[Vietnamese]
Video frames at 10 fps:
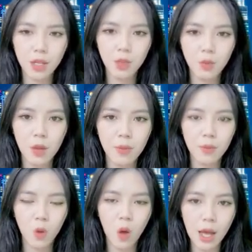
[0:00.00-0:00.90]
trong 5 năm
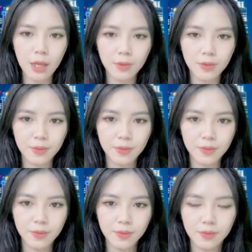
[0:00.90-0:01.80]
qua.
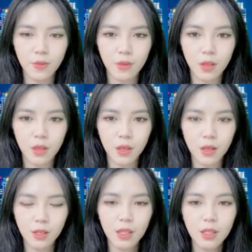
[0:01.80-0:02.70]

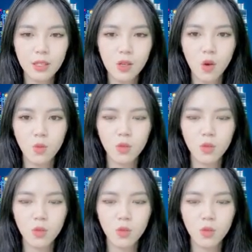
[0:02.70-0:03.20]
Tin tức sau cùng